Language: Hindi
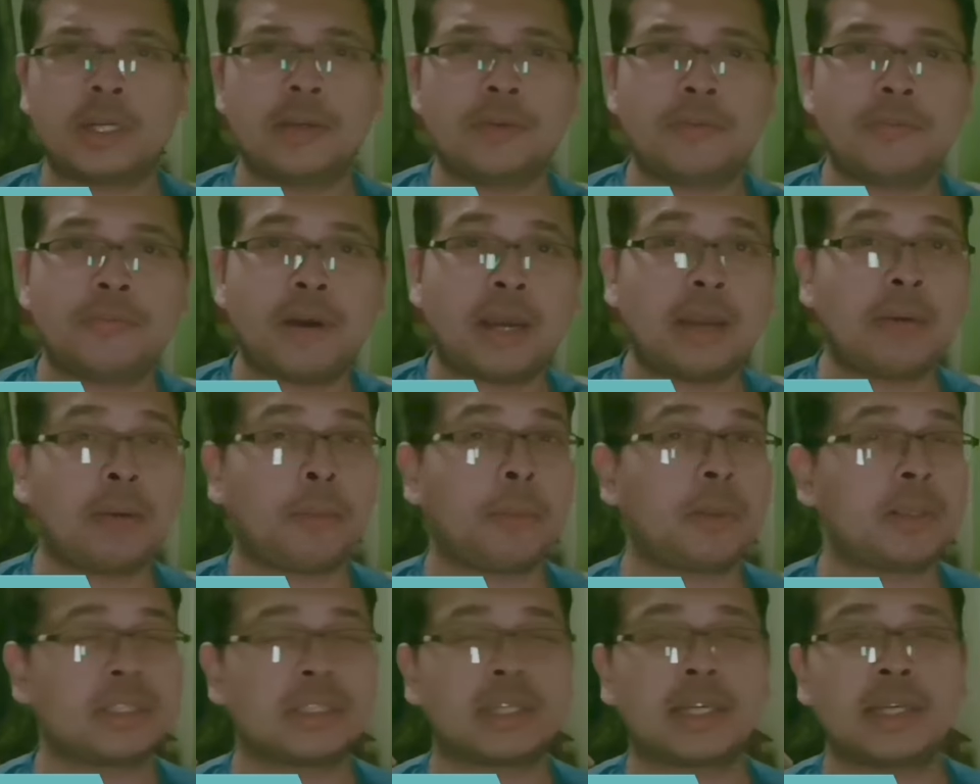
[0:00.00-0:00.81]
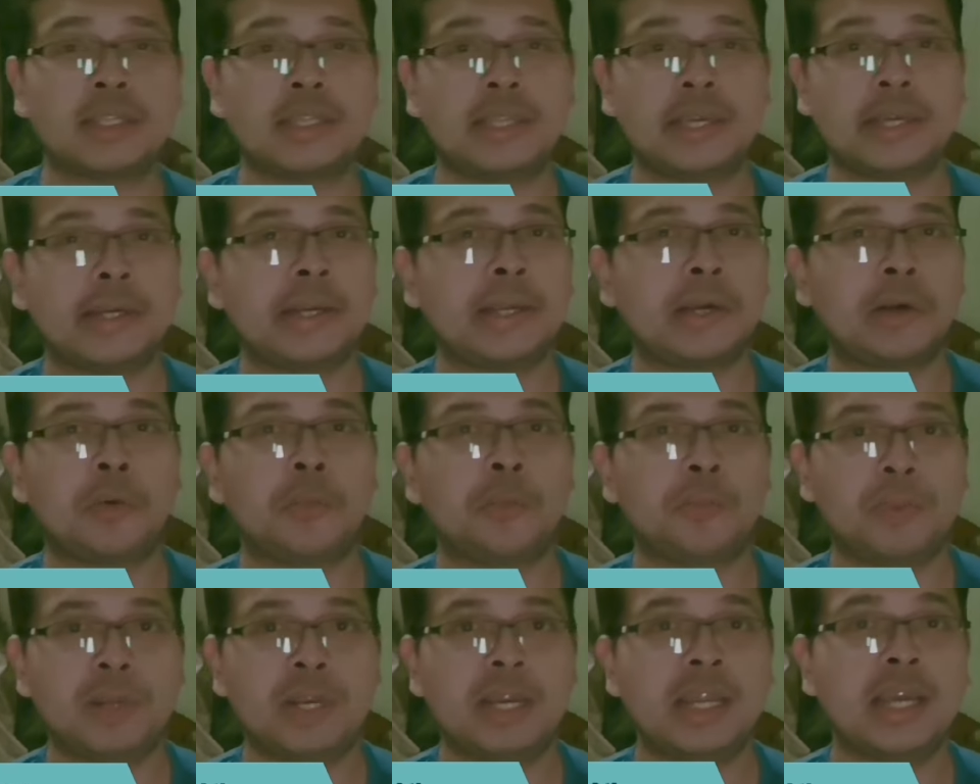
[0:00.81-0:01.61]
45 एम का देखने को
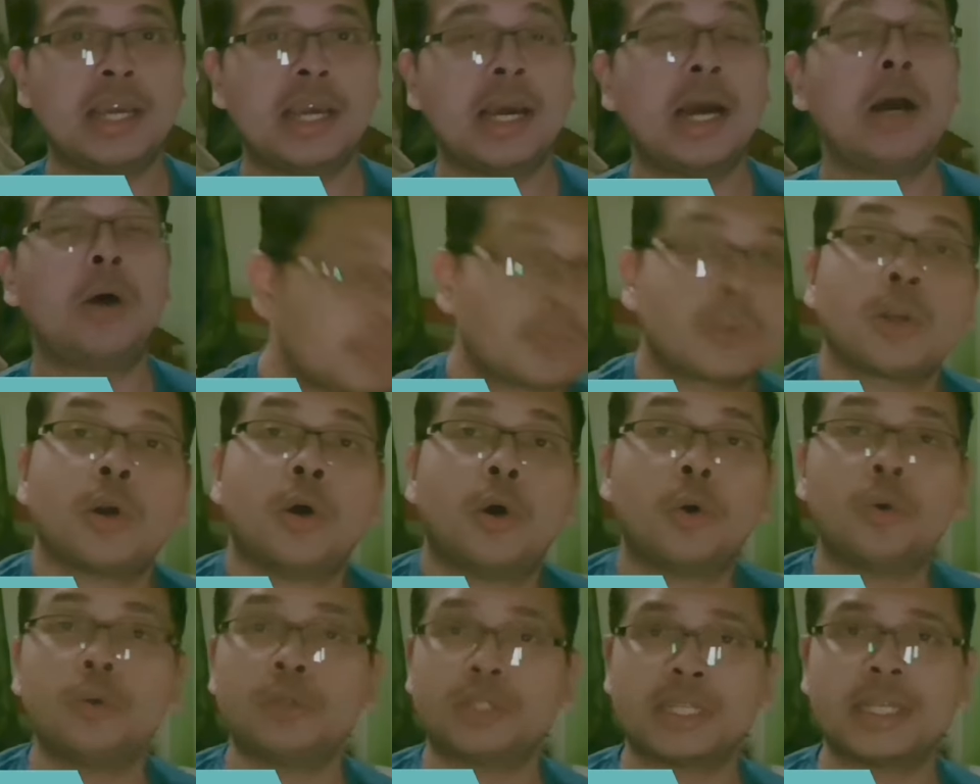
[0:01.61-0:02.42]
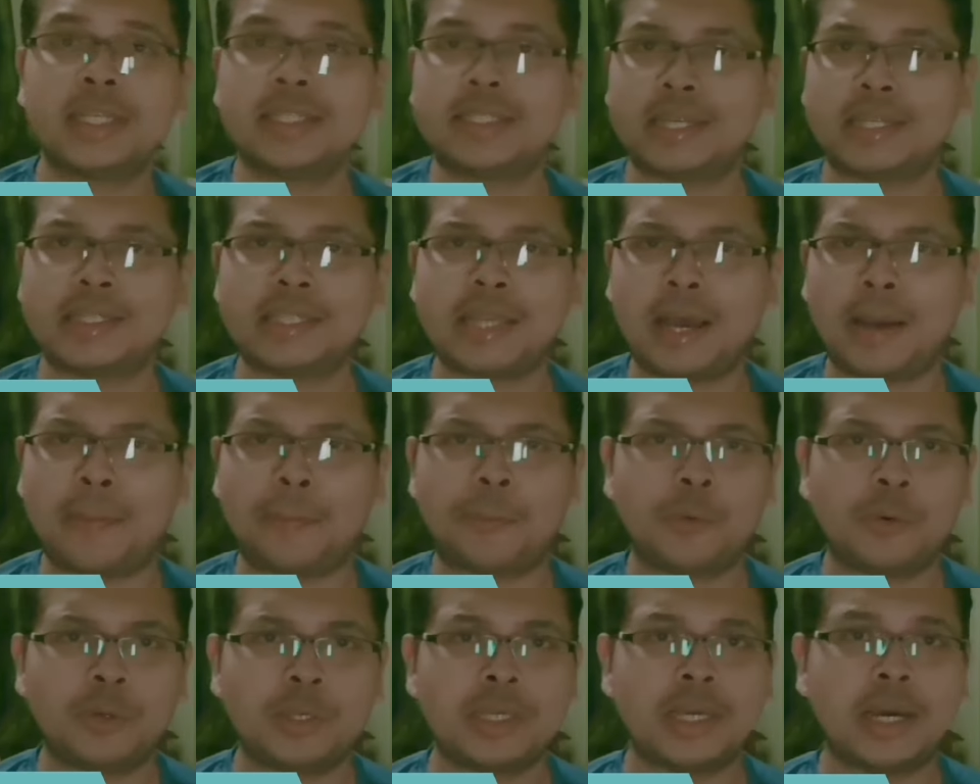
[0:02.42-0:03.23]
मिलेगा और उसके साथ
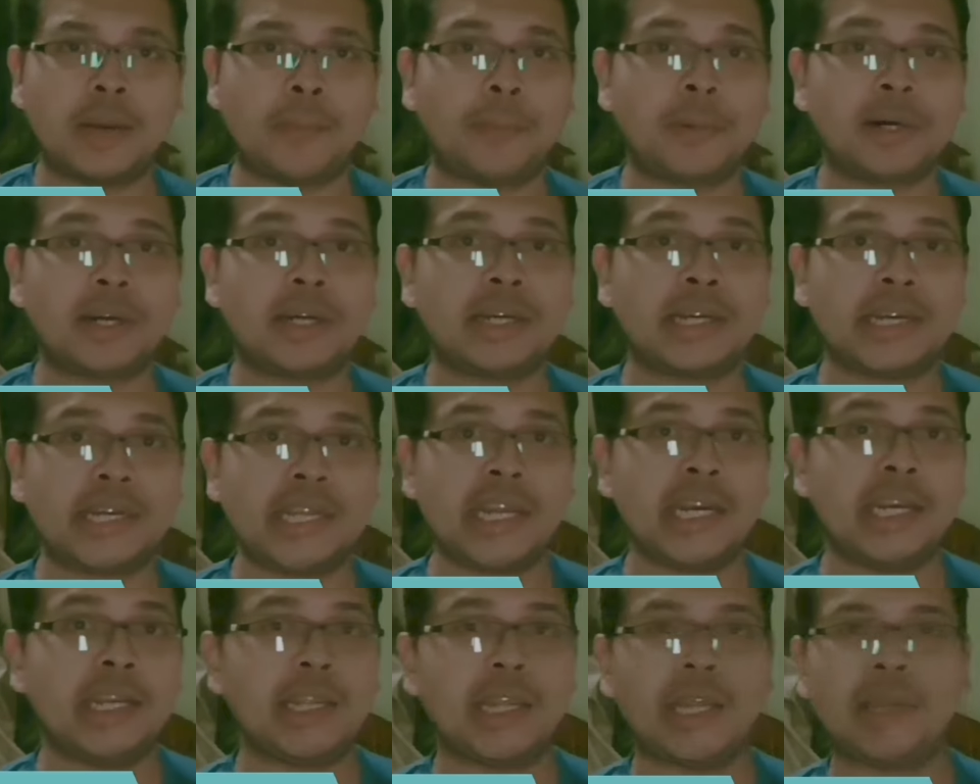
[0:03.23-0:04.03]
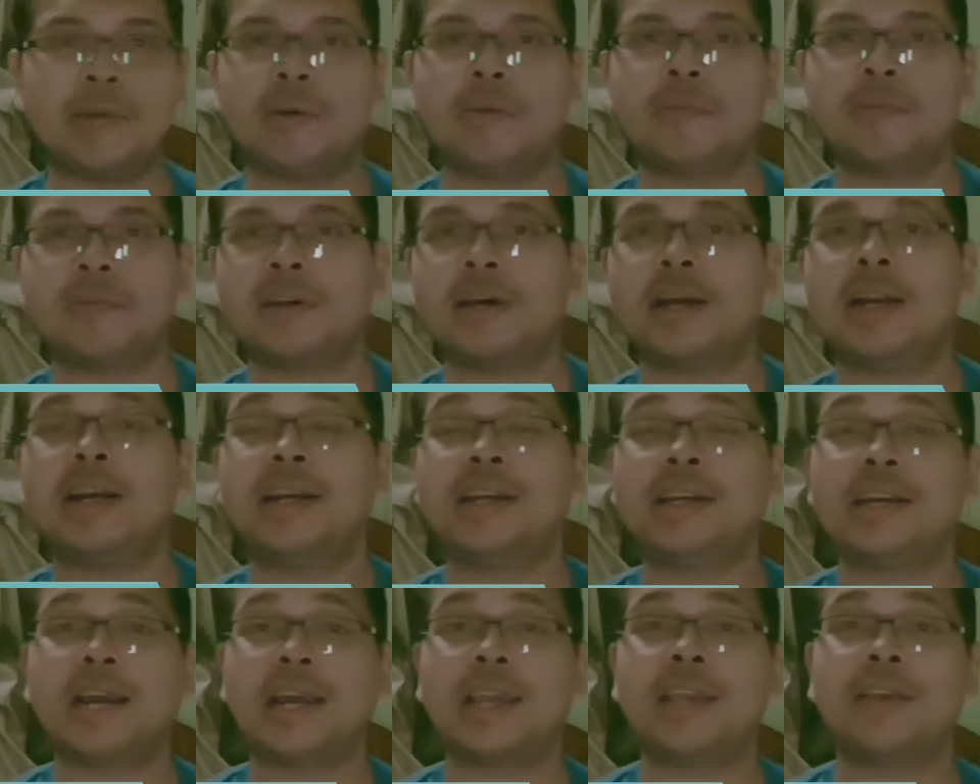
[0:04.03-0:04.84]
आपको यहाँ पर 10 एम का
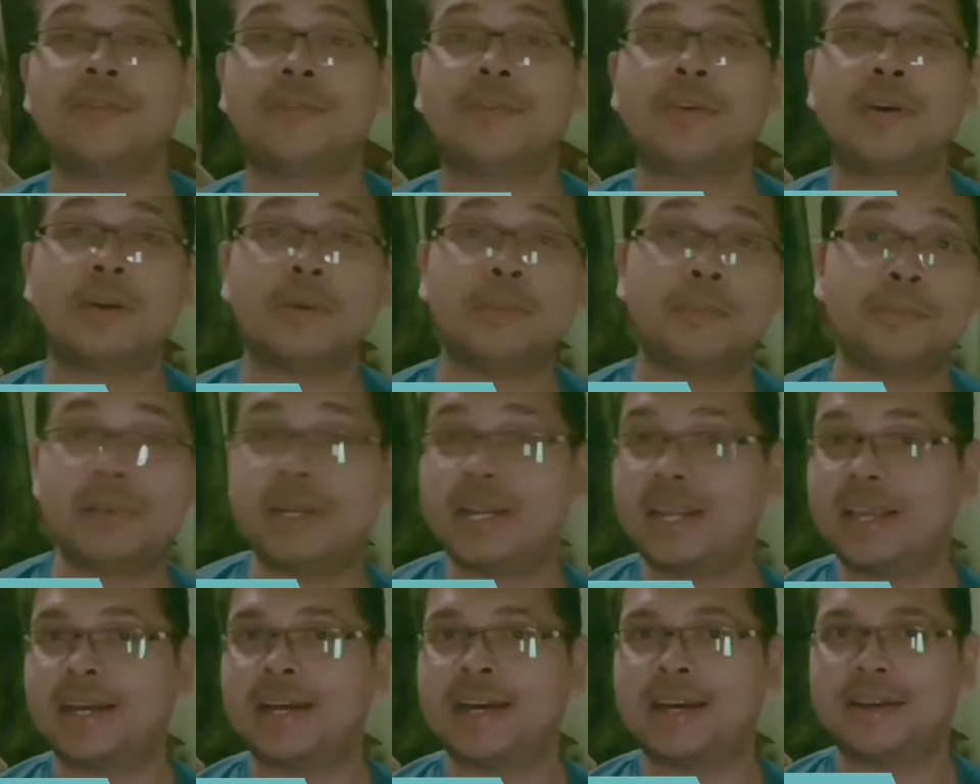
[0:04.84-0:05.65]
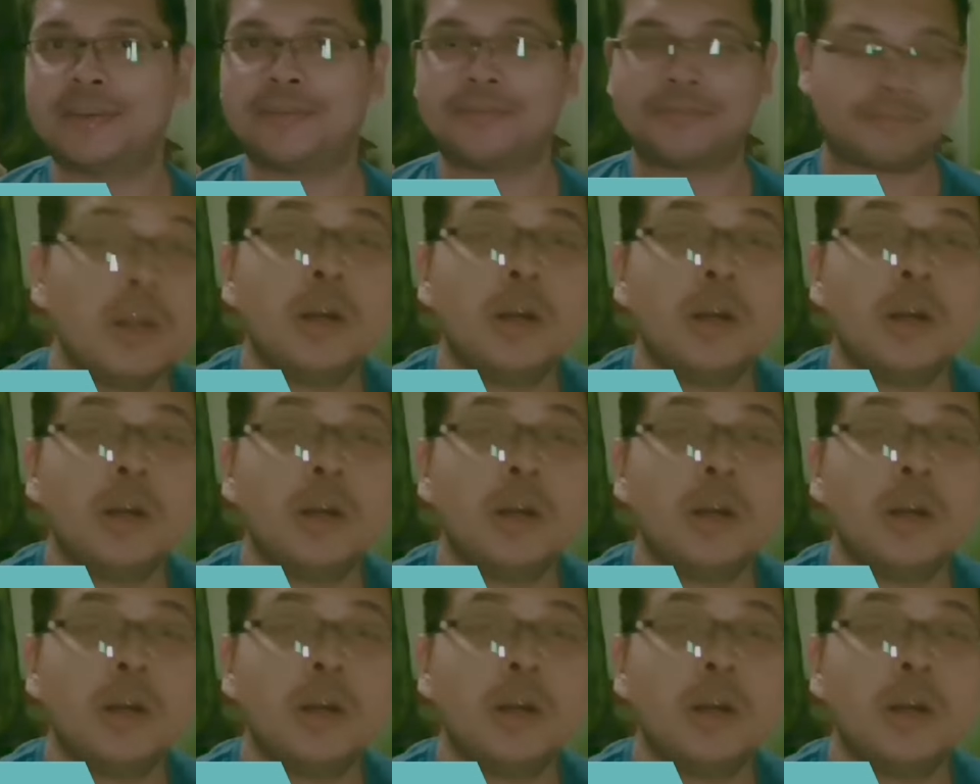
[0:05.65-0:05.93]
ड्राइवर मिलेगा